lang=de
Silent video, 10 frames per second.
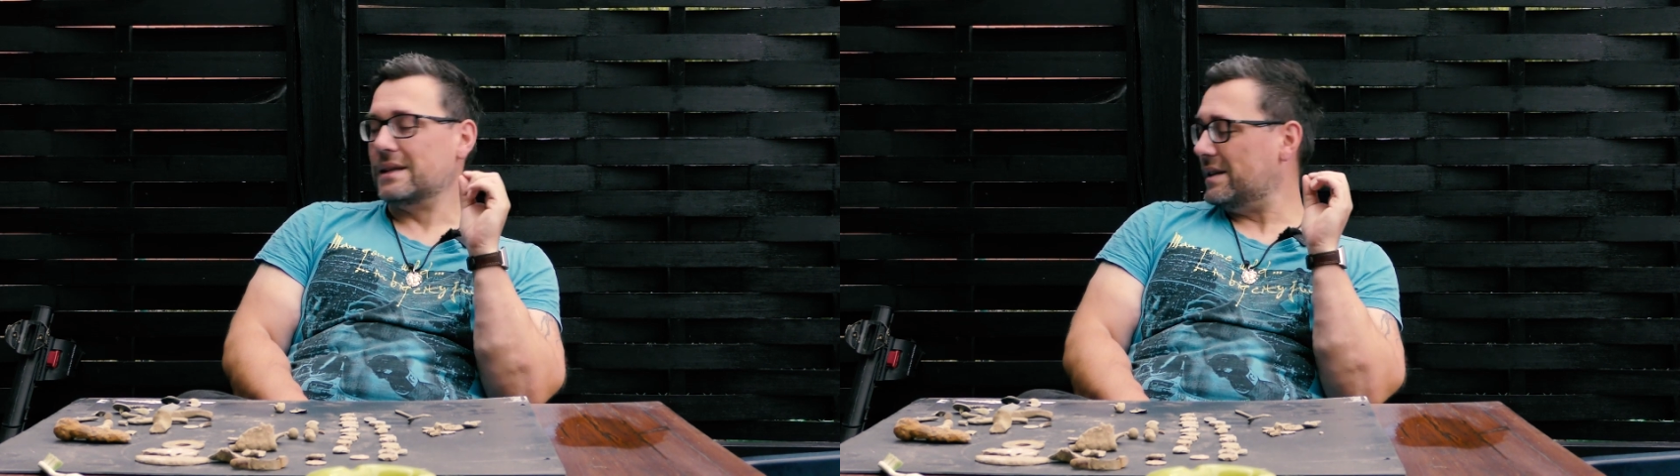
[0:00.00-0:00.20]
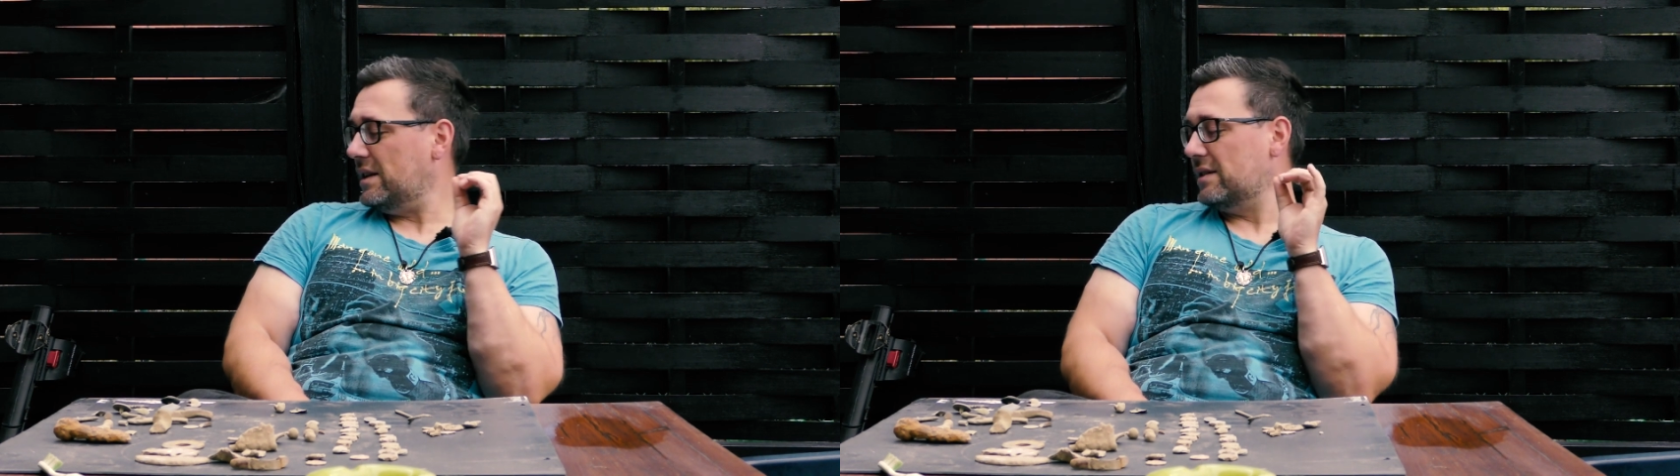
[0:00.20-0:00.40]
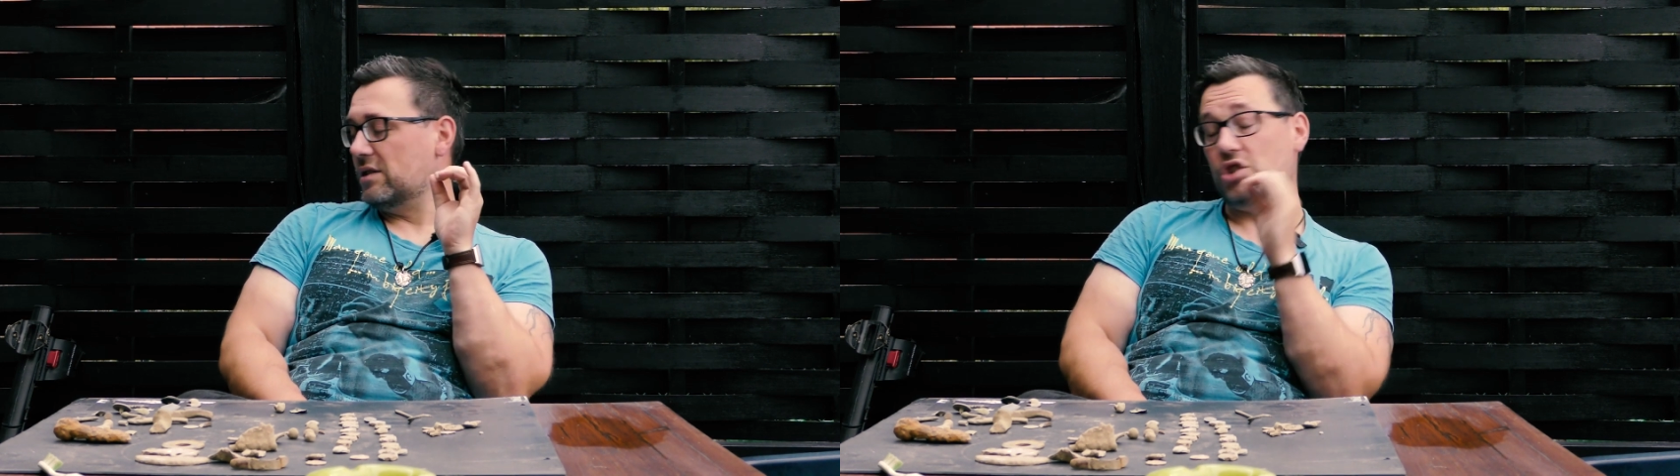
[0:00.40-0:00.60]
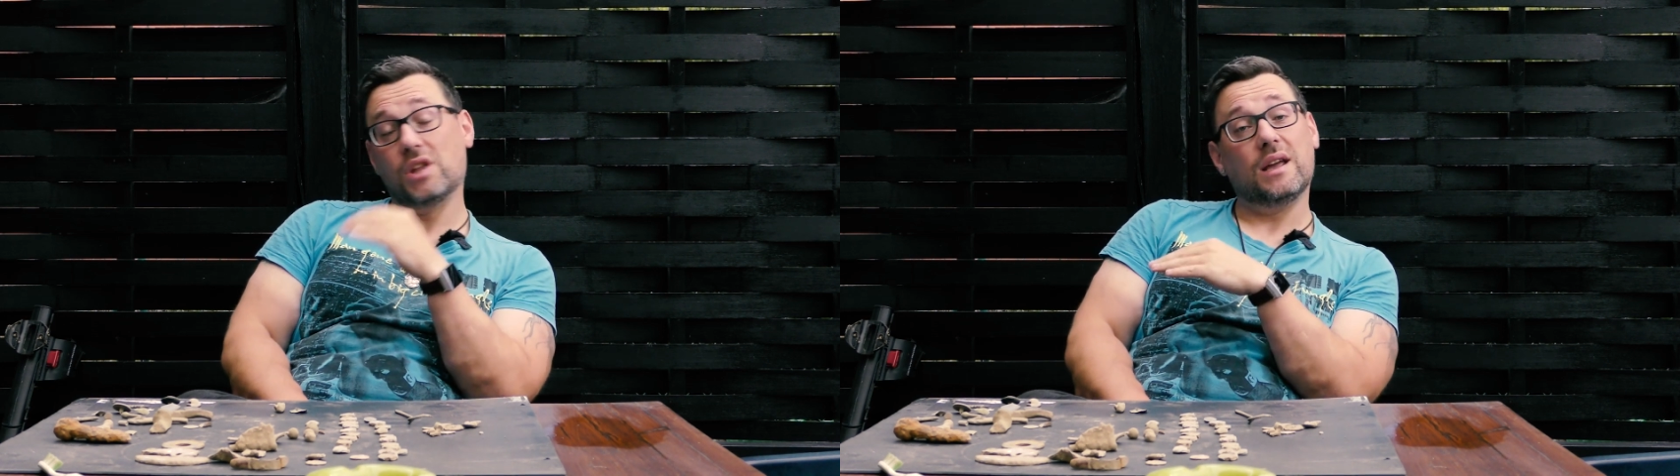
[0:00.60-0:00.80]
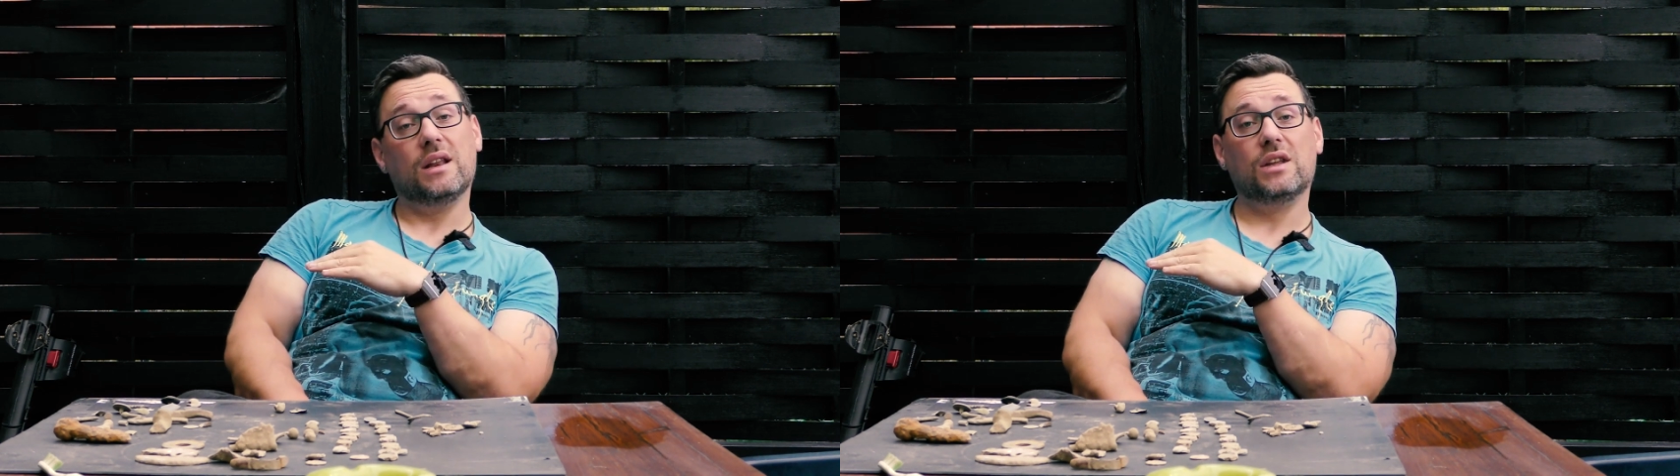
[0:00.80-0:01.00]
dass sich das
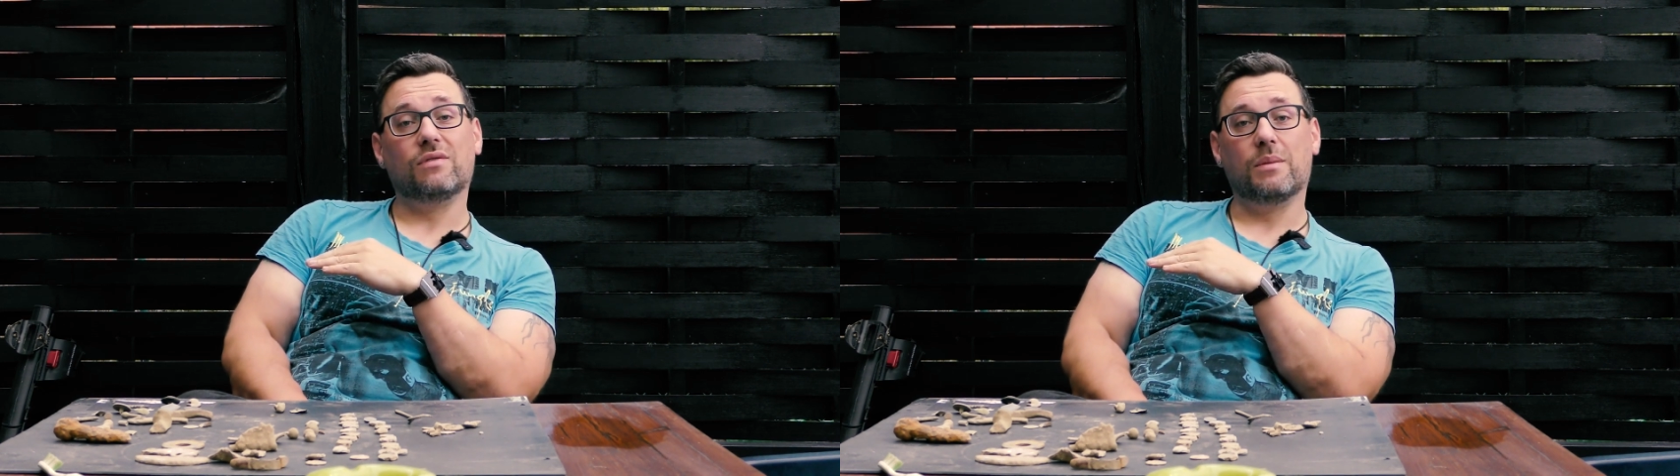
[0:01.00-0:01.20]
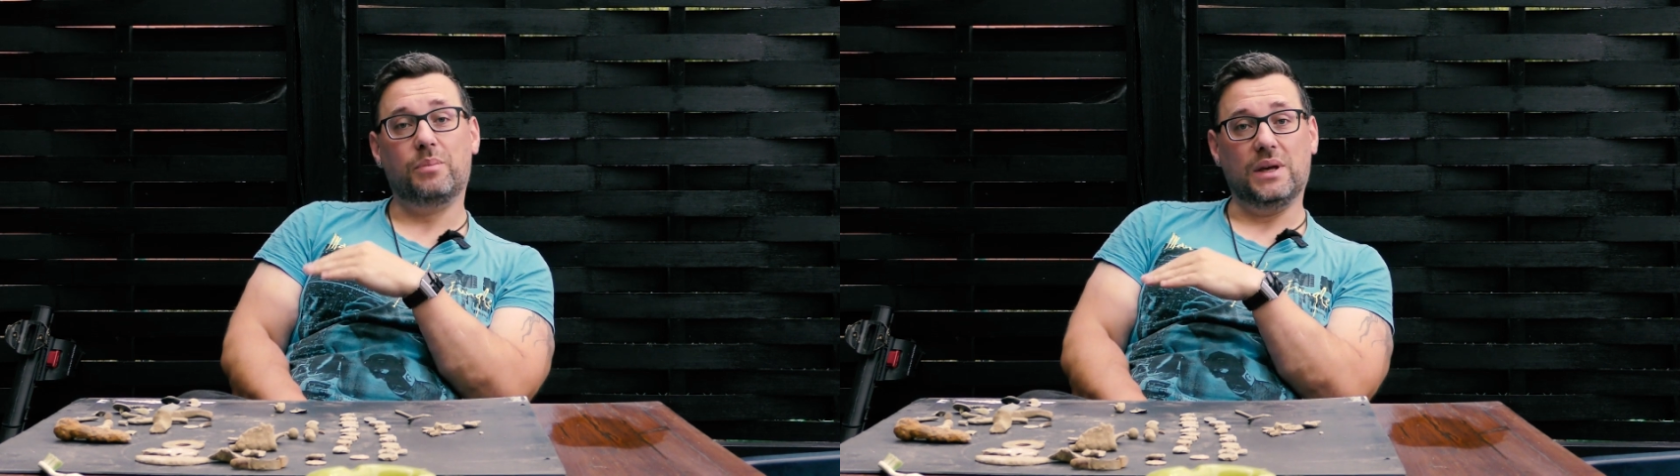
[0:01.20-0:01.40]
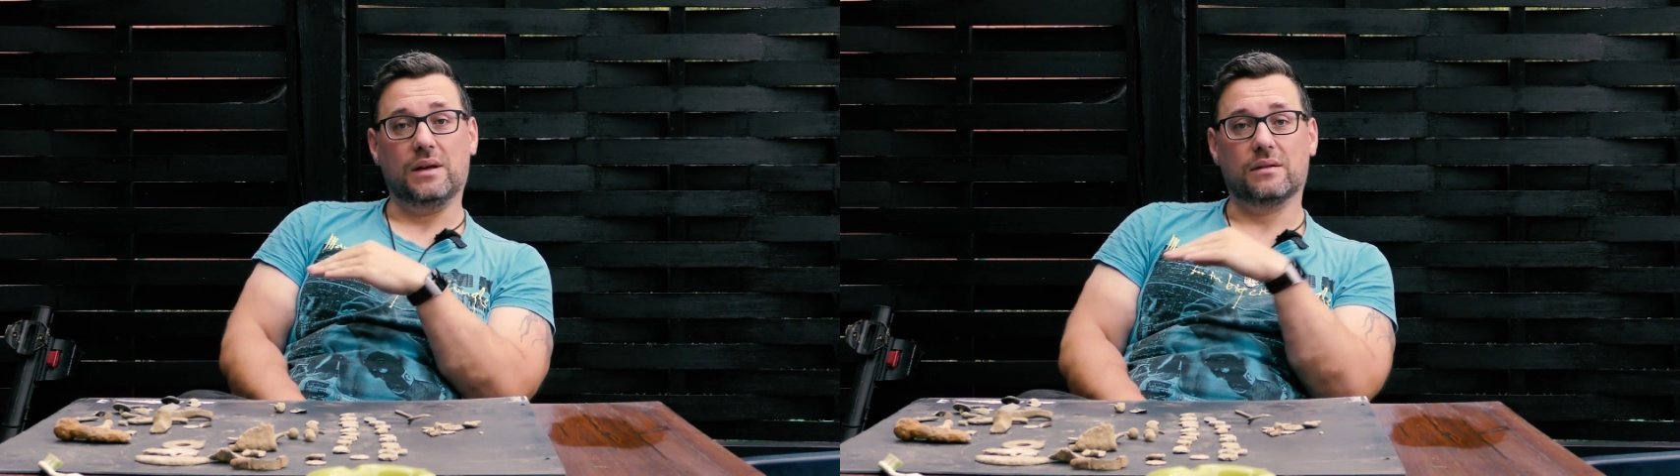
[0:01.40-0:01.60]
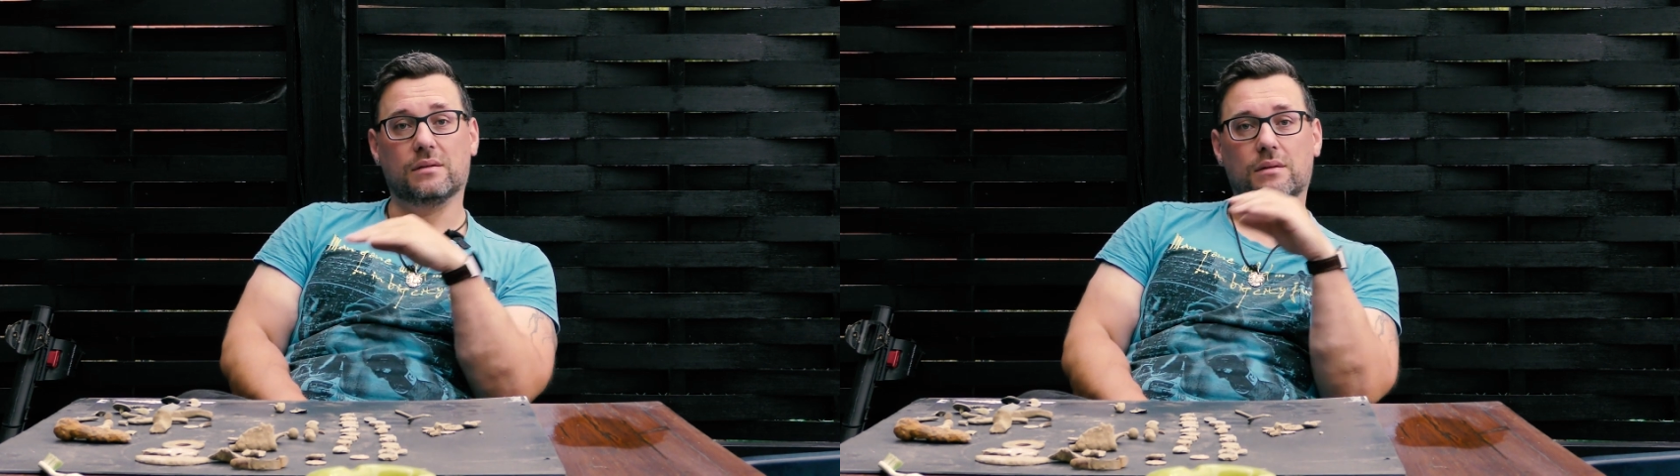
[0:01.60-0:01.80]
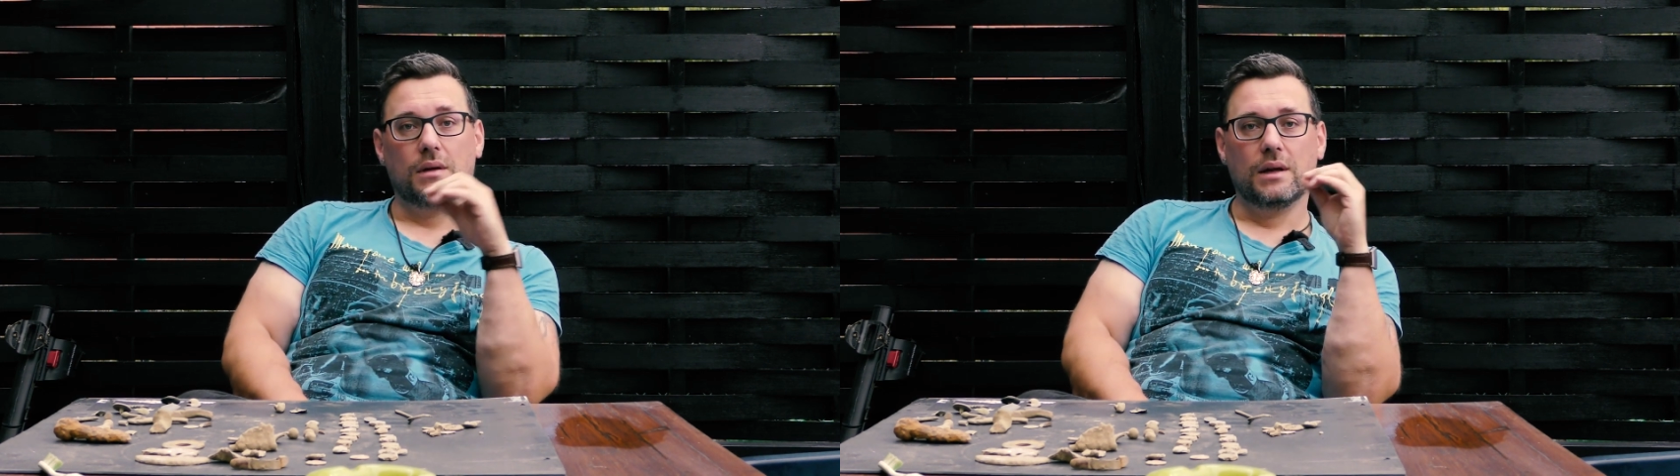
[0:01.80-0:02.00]
Gestänge nicht verbiegt.